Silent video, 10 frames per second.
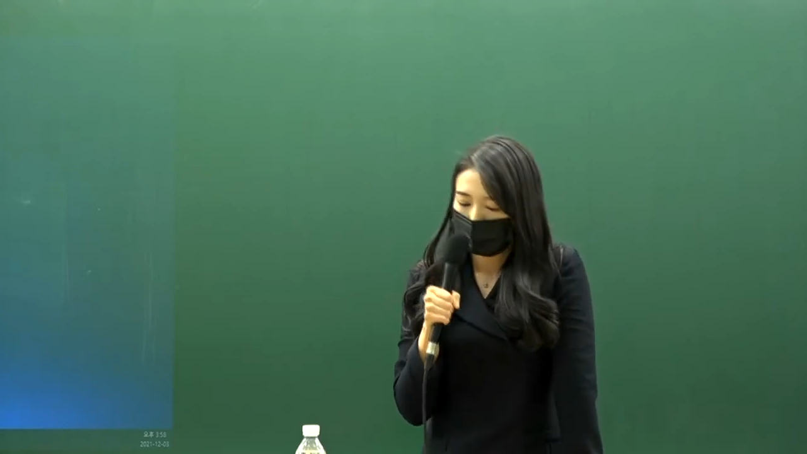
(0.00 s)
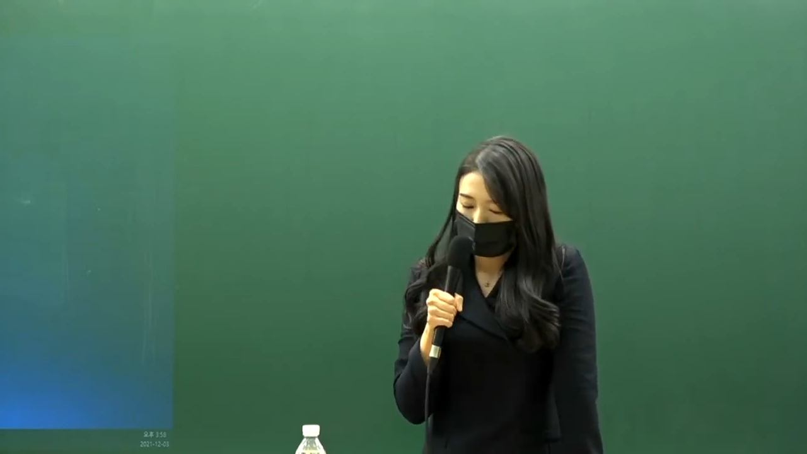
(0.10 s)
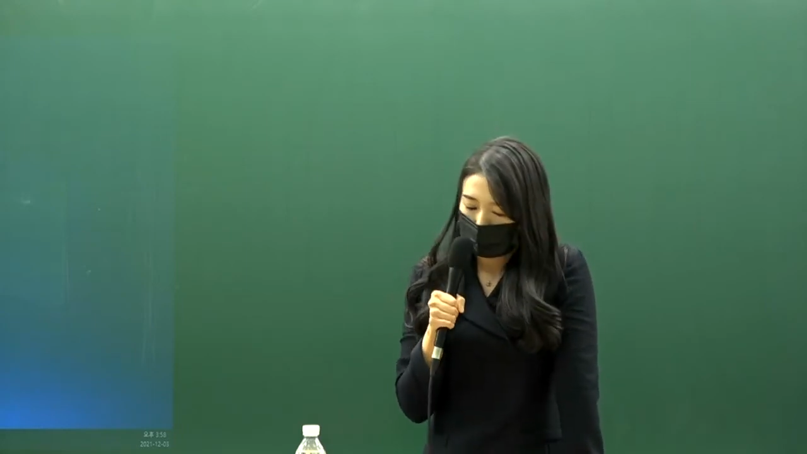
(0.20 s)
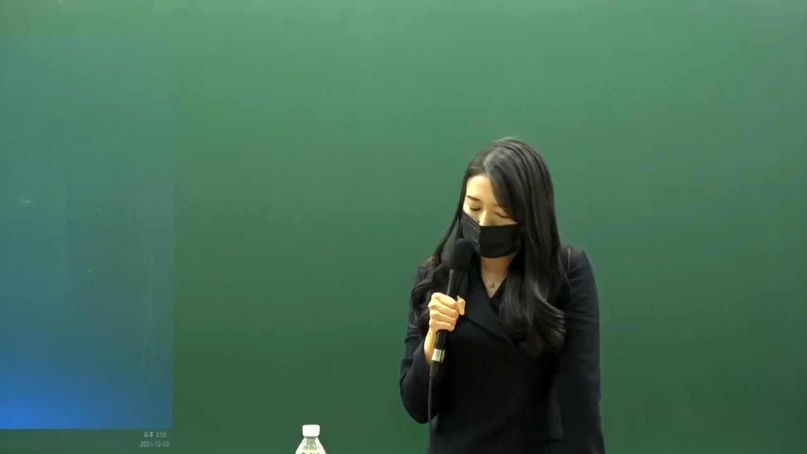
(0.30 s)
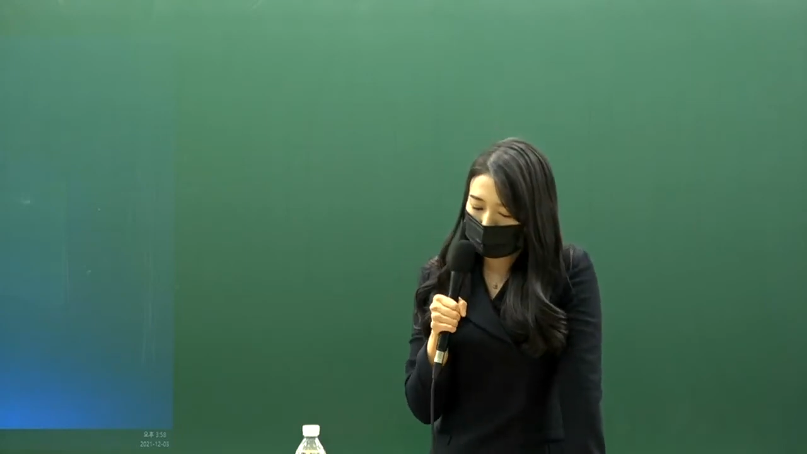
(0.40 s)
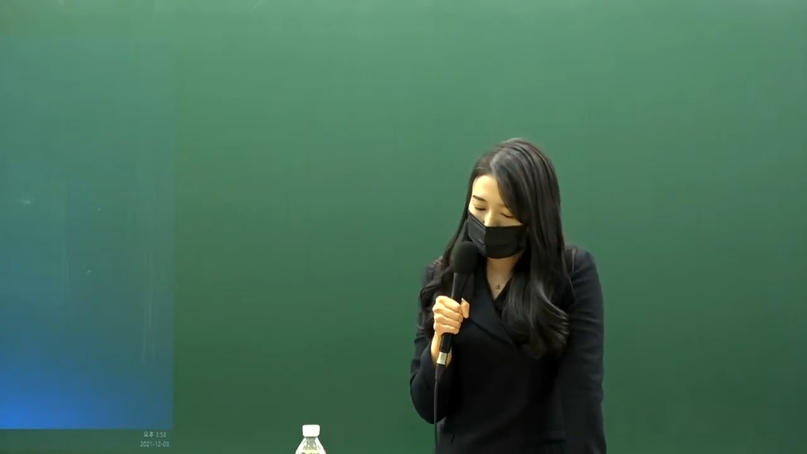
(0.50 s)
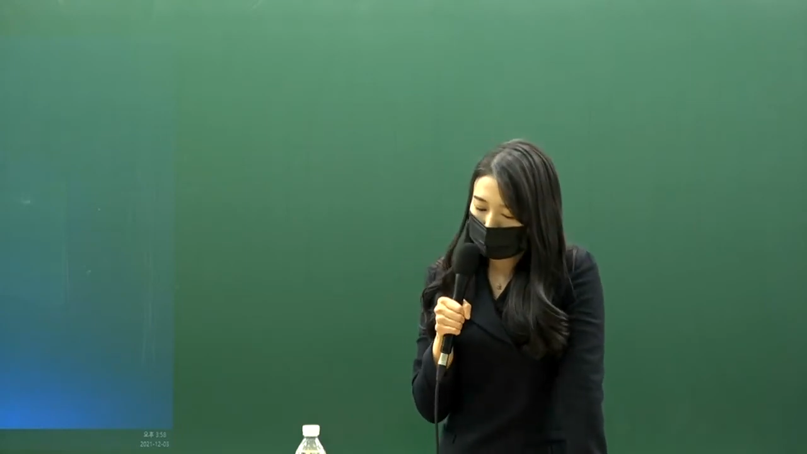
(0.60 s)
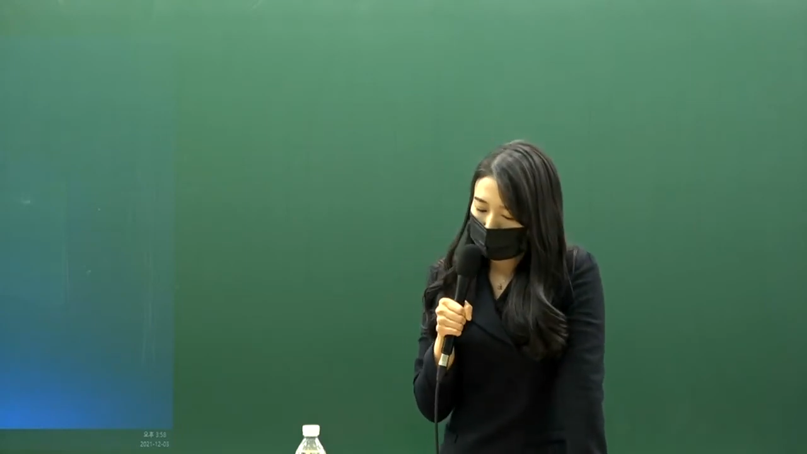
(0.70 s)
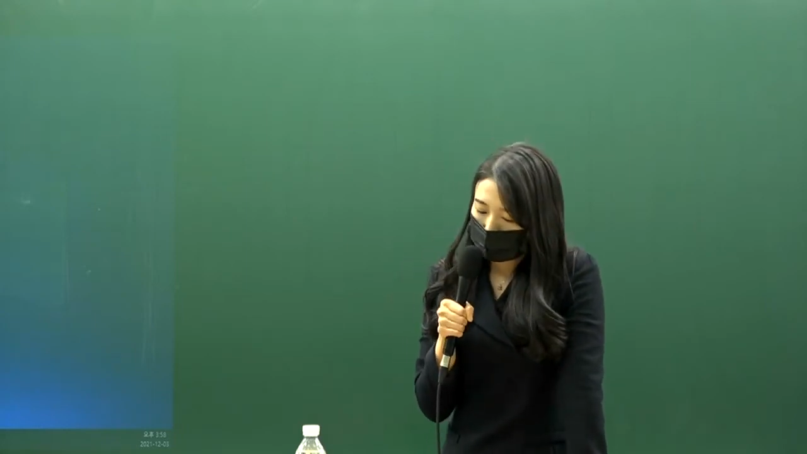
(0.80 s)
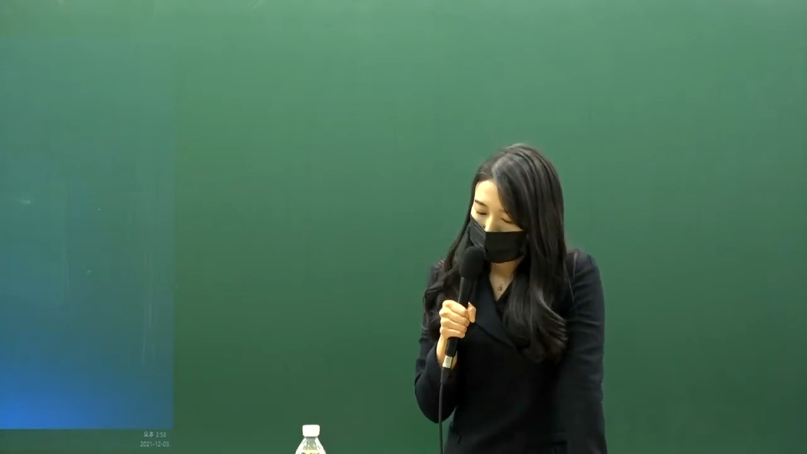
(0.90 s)
그래서
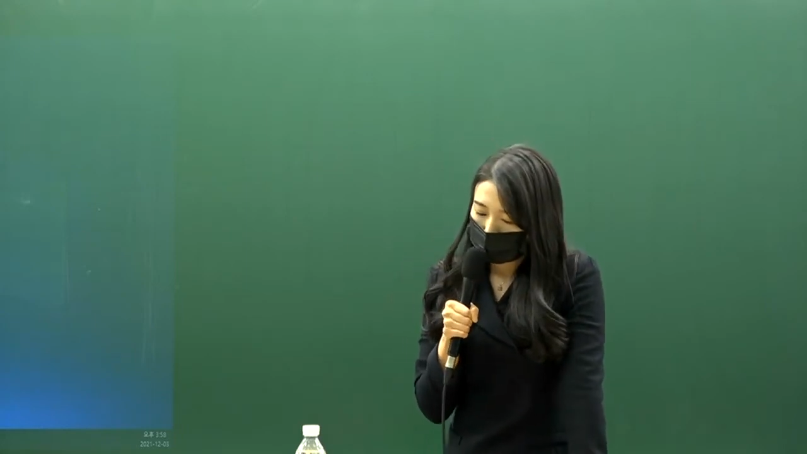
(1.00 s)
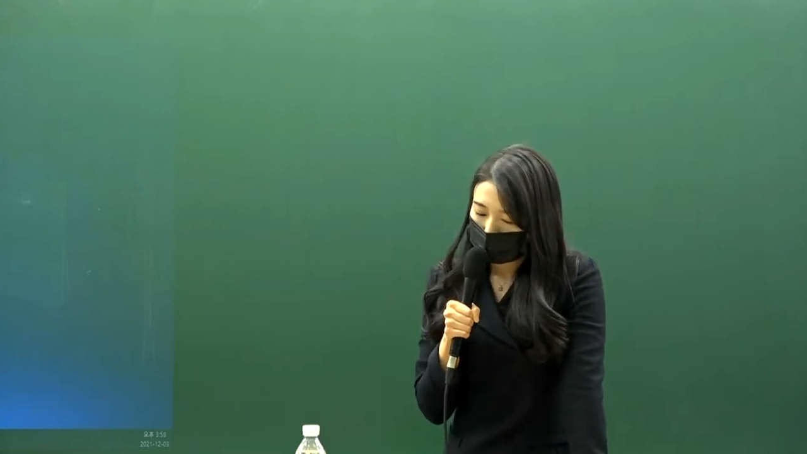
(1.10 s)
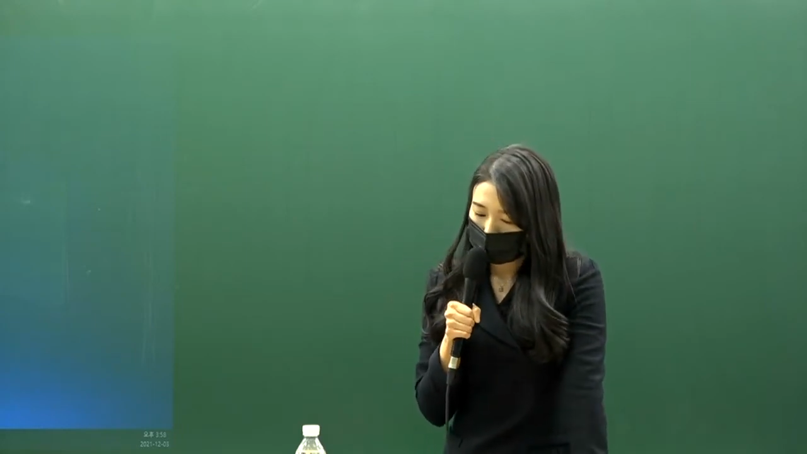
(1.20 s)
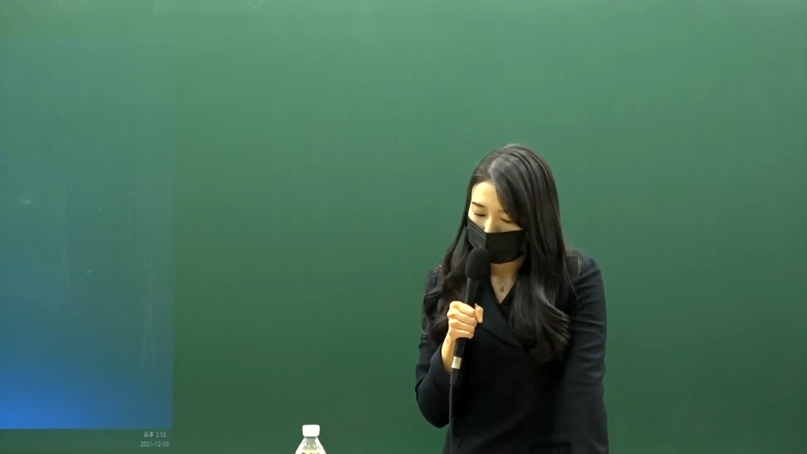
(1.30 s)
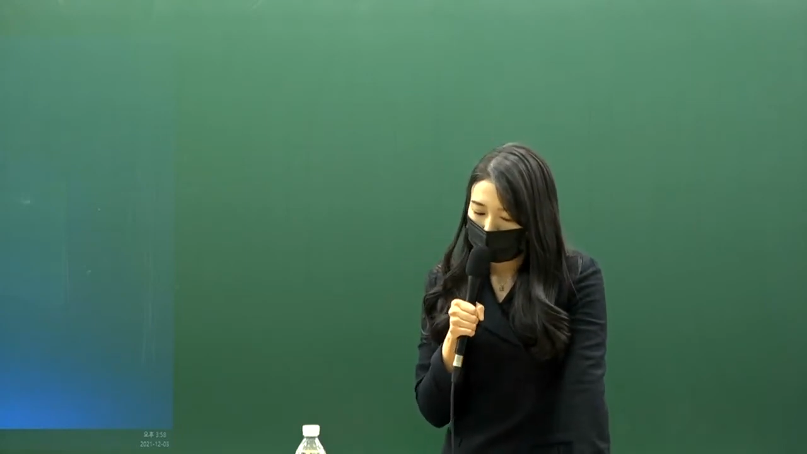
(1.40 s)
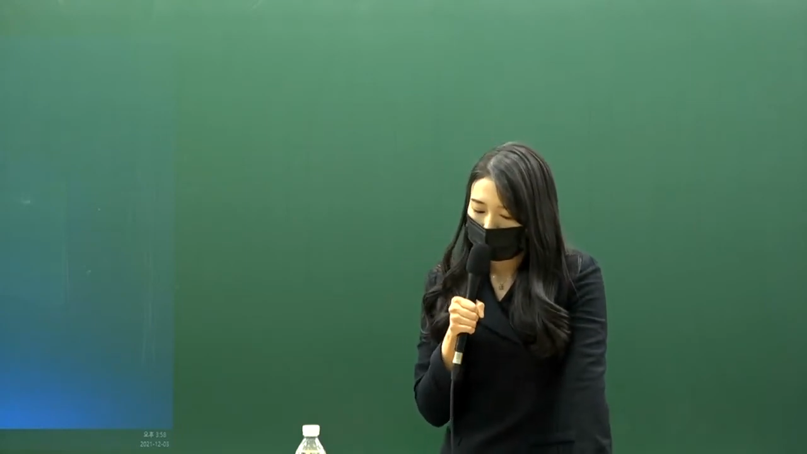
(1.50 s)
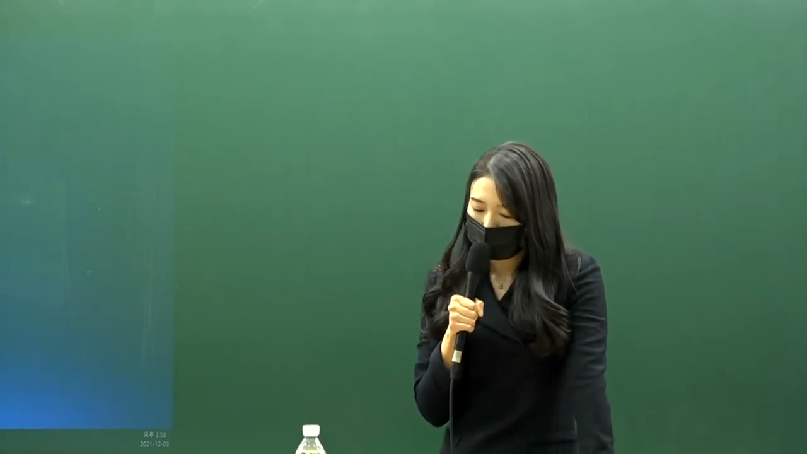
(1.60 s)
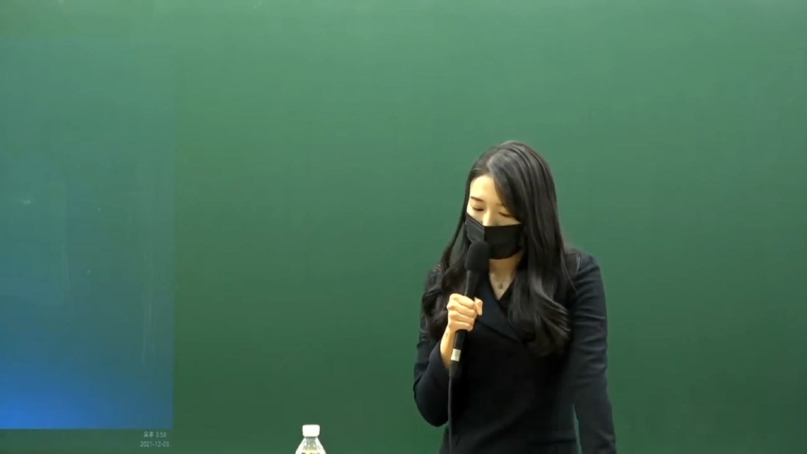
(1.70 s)
어,